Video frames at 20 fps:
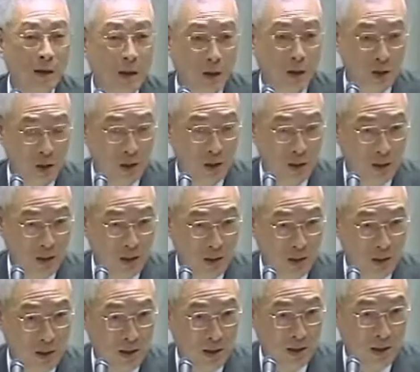以及
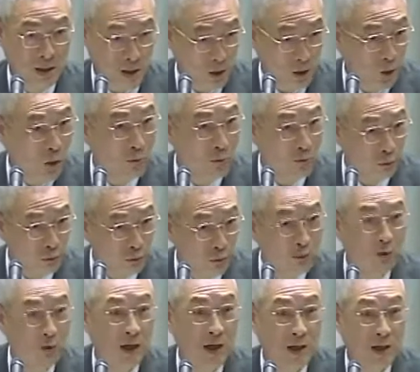提供服
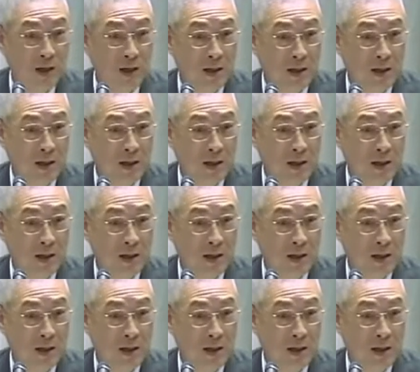务的